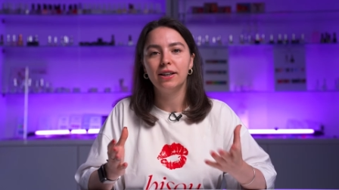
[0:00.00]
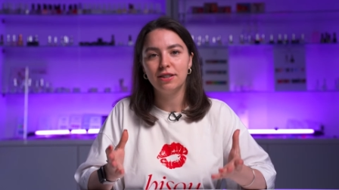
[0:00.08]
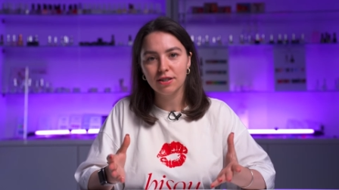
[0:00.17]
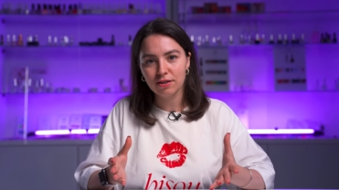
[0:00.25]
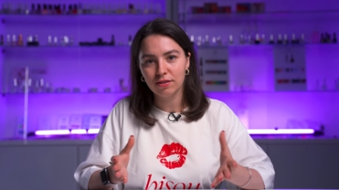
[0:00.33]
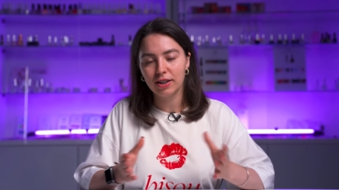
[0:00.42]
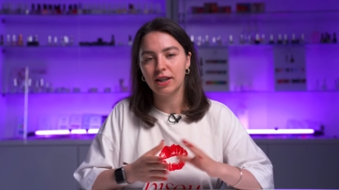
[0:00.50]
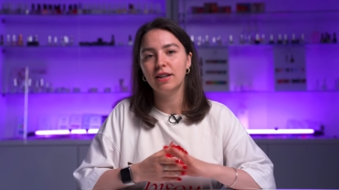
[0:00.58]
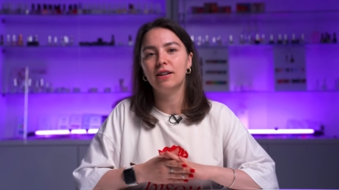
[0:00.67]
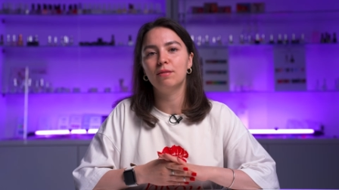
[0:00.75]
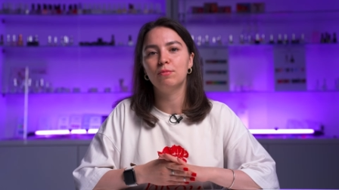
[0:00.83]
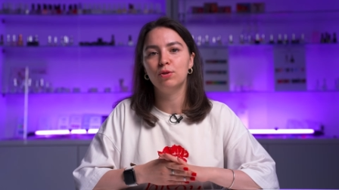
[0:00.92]
Единственное,
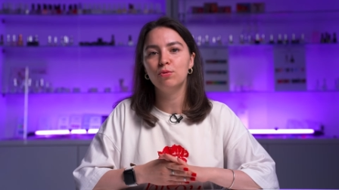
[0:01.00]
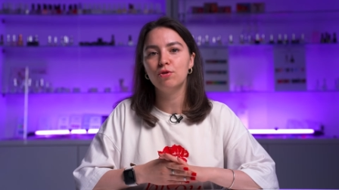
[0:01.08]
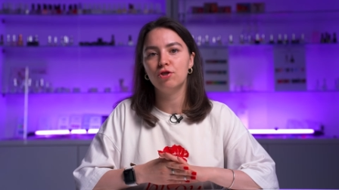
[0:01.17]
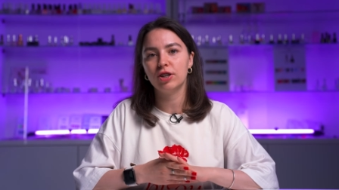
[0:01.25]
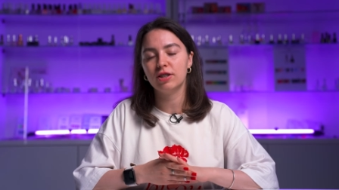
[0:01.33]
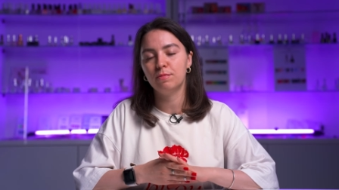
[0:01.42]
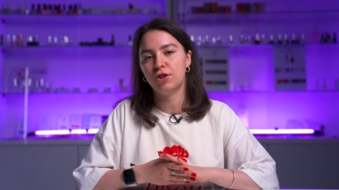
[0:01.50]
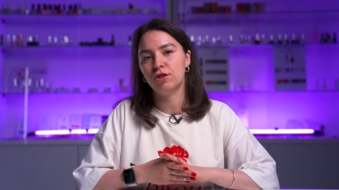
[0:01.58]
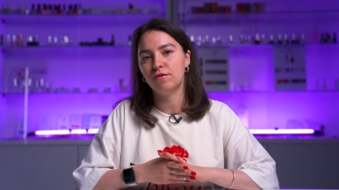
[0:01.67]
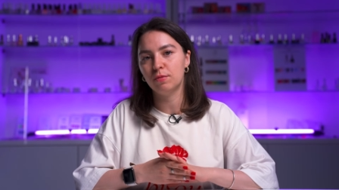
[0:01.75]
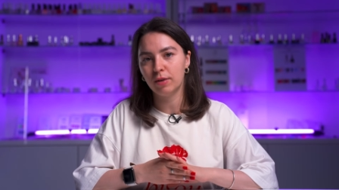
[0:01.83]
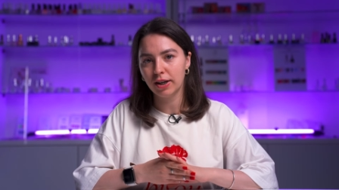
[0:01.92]
я рекомендую сейчас
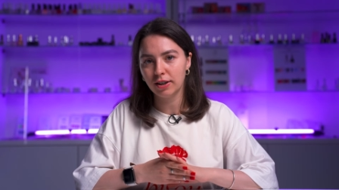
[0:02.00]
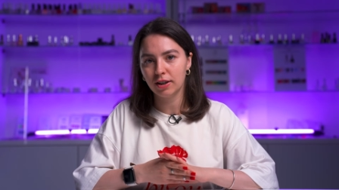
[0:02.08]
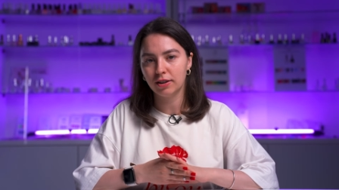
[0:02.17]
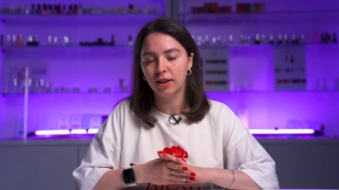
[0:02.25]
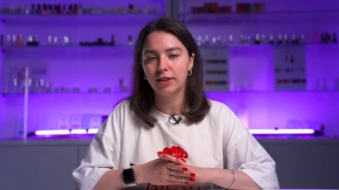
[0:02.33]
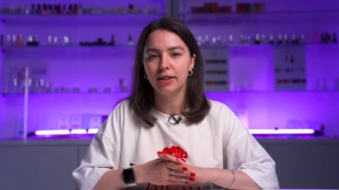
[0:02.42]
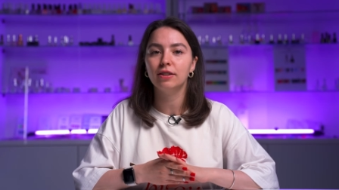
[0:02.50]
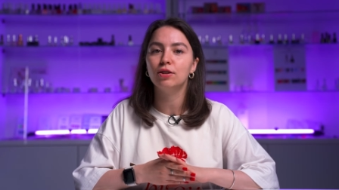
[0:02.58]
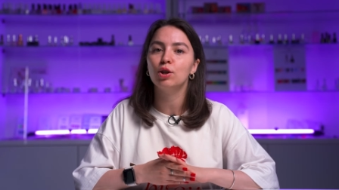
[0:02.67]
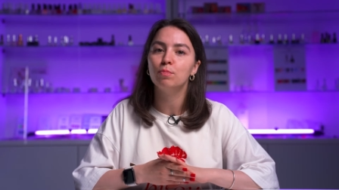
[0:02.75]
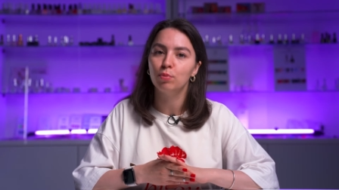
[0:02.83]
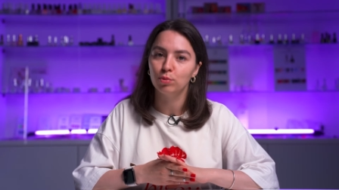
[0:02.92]
обращать внимание на
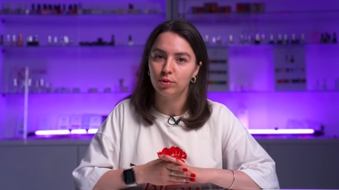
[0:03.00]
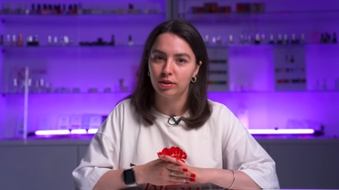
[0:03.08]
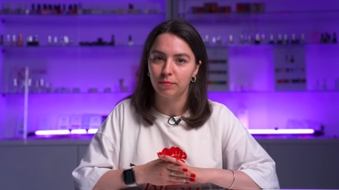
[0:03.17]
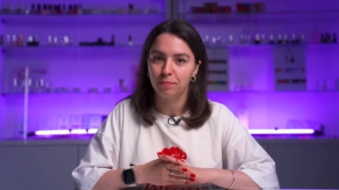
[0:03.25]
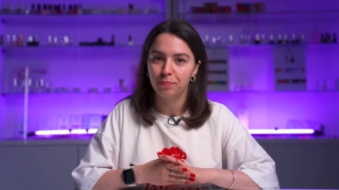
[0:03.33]
некоторые пункты.